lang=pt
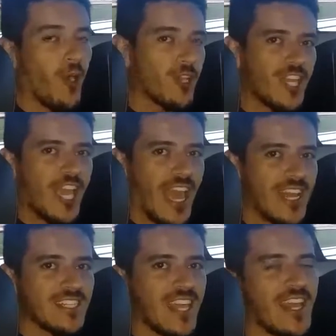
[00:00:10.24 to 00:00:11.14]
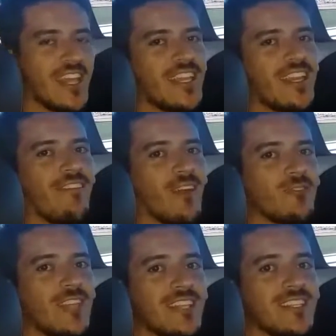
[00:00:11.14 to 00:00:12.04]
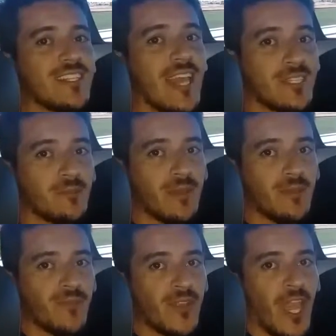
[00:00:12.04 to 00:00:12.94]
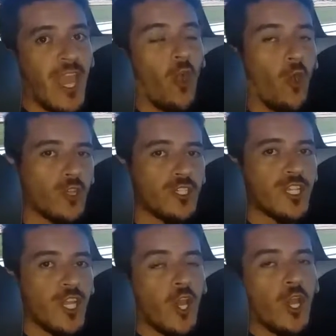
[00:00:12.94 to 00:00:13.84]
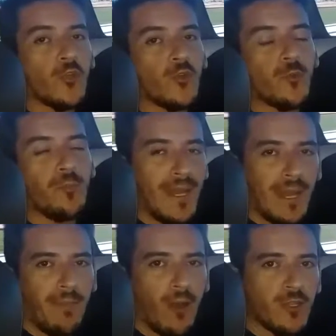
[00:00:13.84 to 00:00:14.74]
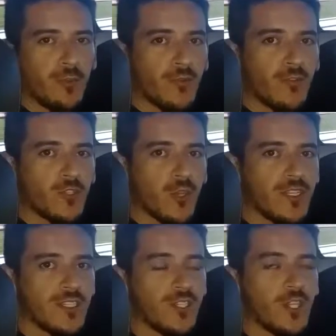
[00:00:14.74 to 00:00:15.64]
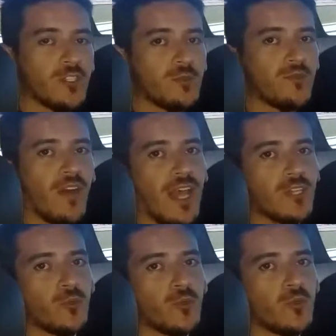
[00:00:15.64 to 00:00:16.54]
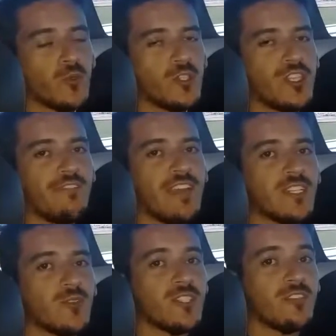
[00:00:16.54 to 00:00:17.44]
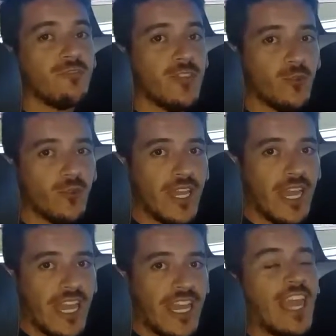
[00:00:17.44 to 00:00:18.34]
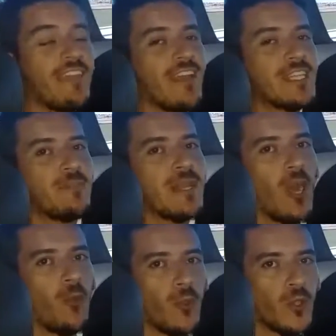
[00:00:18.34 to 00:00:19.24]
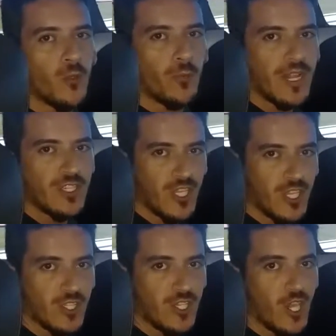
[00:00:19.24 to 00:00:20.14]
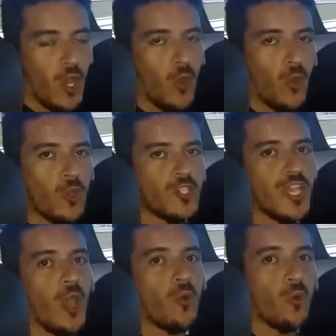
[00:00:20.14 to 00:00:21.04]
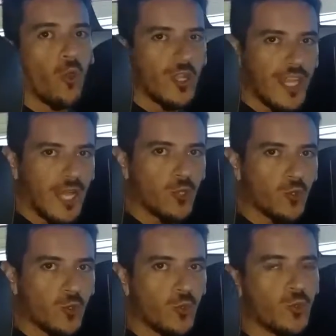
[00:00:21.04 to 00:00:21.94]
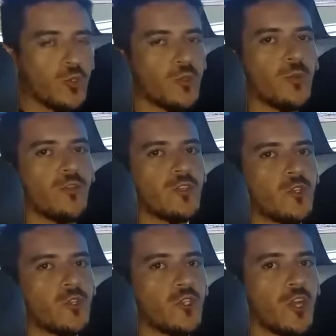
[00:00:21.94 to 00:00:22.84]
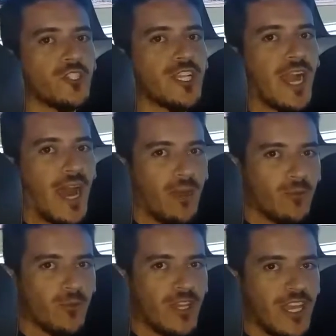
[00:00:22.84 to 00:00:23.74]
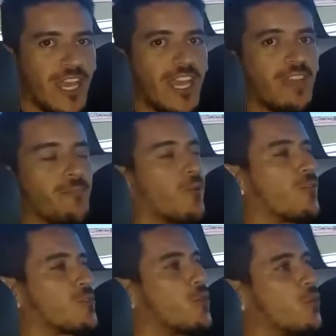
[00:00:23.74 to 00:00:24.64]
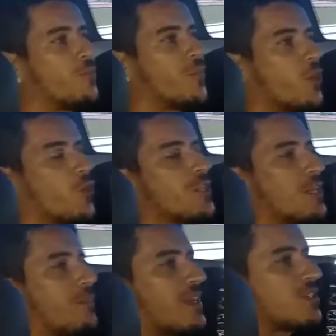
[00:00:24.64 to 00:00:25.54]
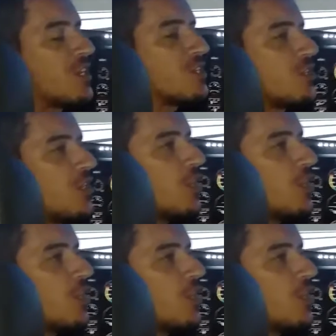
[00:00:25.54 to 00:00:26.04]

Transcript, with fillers: pode realizar ele aqui na Faculdade CESP. Hoje, no Plena Pauta Profissões, nós vamos falar sobre o curso de aviação civil e quem vai explicar um pouquinho para a gente hoje é o coordenador do curso, o professor Jorge Carmo. E professor, conta aqui para a gente